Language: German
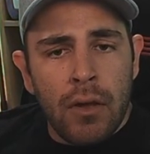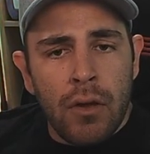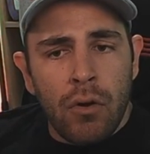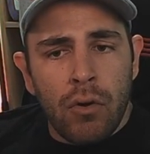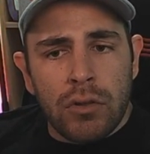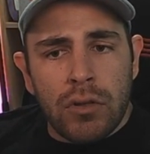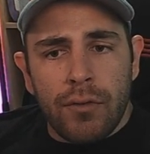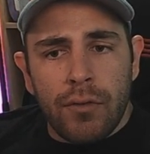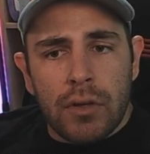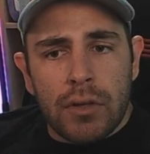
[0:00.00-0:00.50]

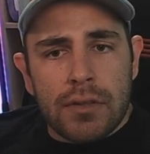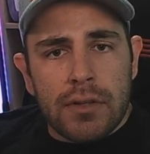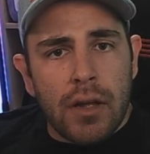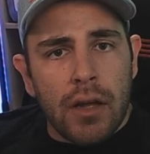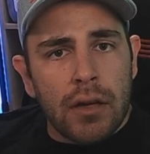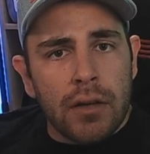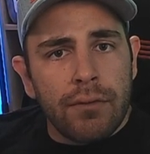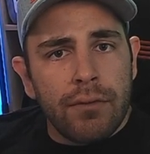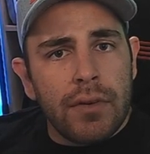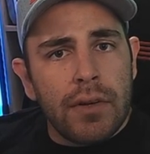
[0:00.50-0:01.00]
Und dann würde ich
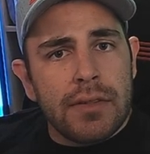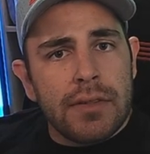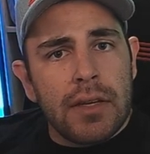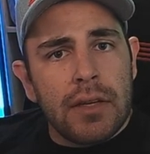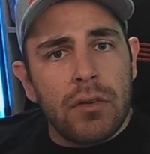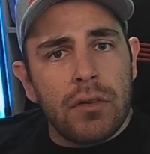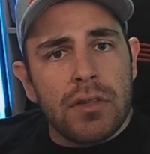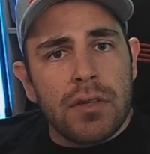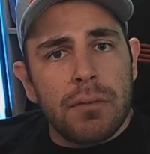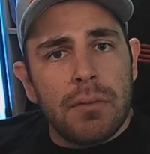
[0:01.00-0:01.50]
sagen, wir
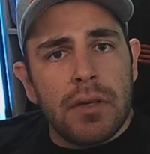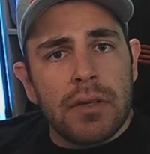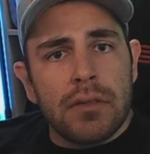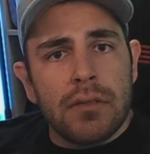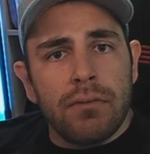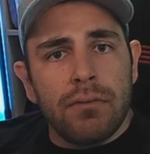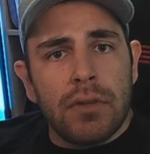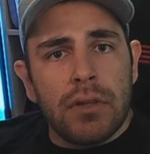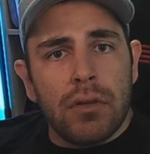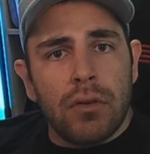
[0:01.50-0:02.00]
sehen uns im
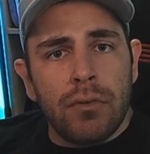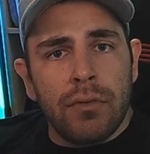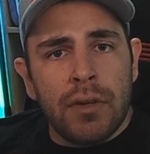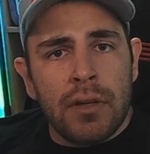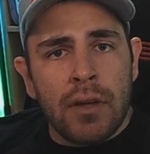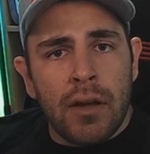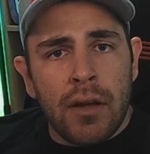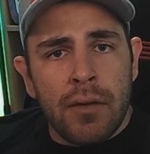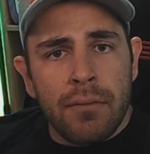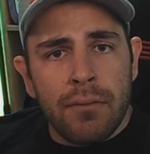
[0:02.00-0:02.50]
nächsten Video
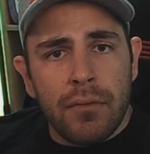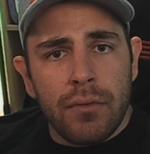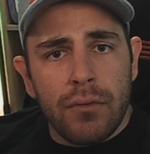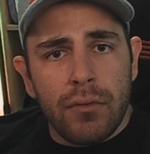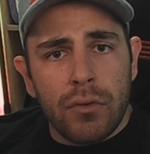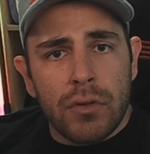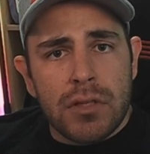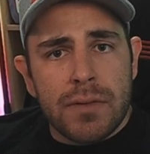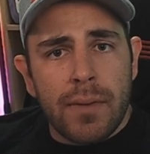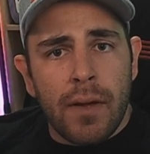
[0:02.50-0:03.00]
wieder.
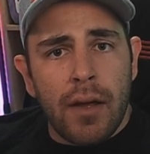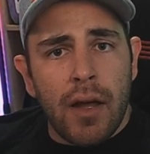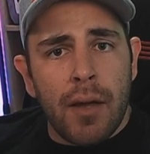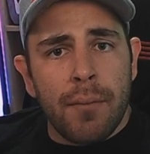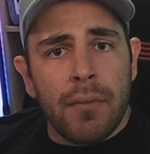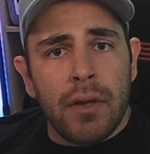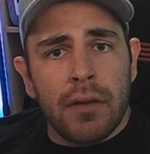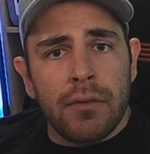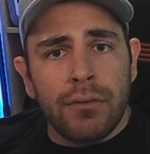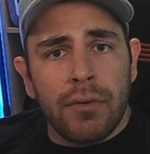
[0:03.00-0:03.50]
Und zwar
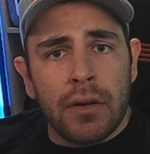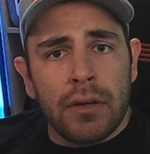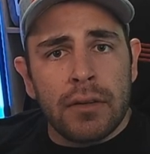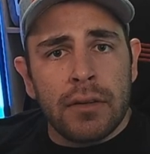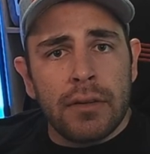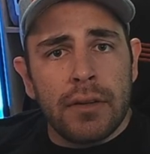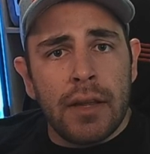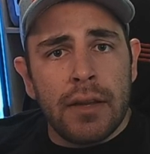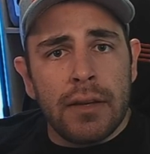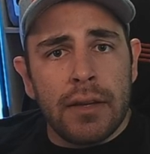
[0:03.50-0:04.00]
am
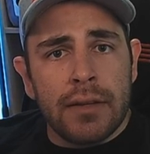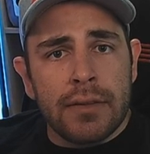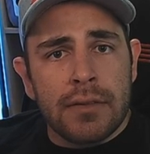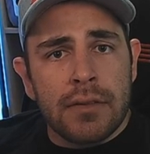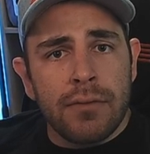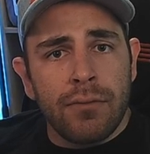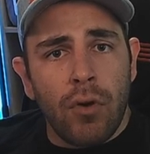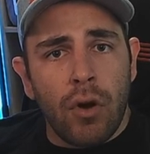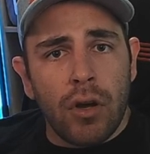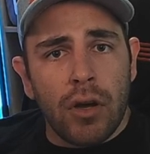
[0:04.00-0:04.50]
Anfang der
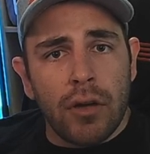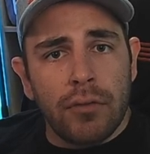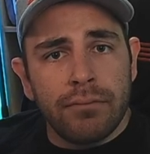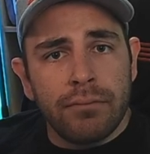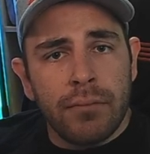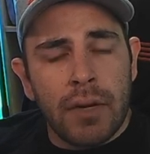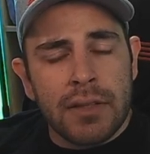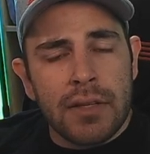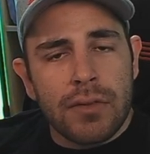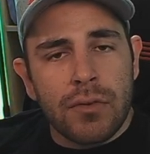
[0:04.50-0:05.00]
nächsten Woche.
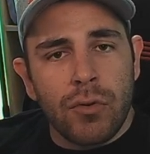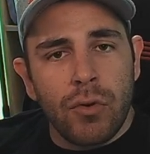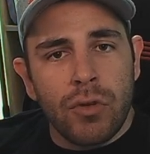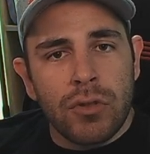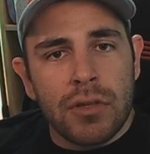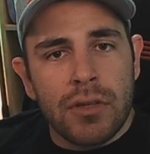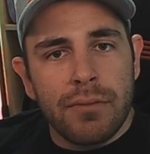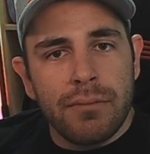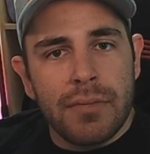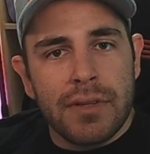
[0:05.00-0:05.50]
Macht es
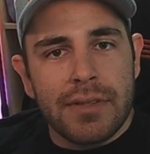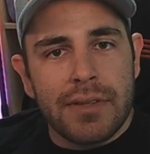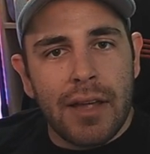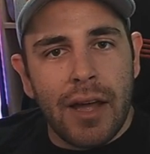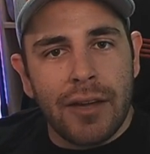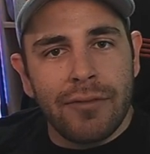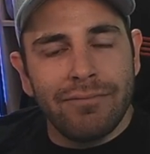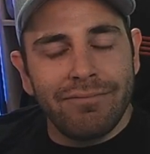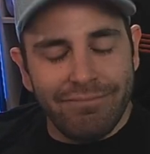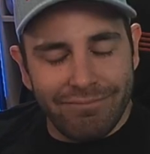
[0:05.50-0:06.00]
gut, bis
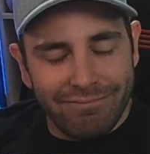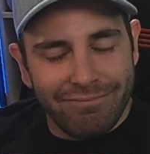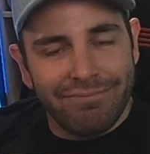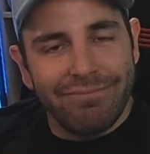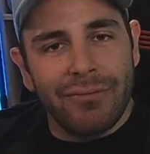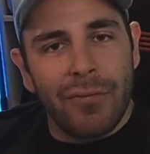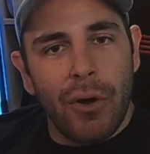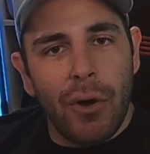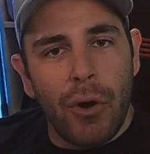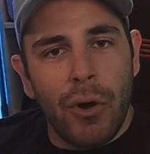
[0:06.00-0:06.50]
dann
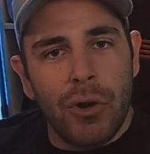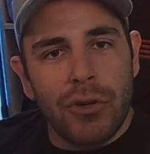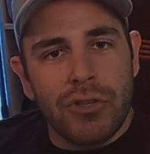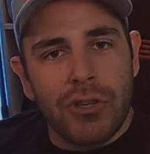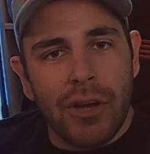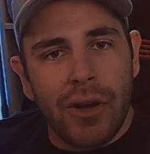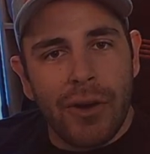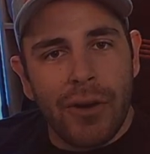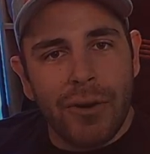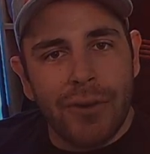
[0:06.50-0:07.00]
und
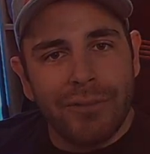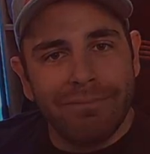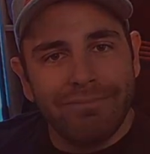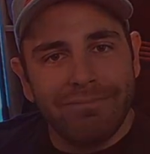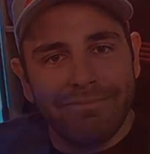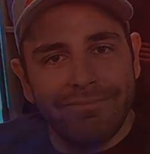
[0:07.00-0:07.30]
ciao.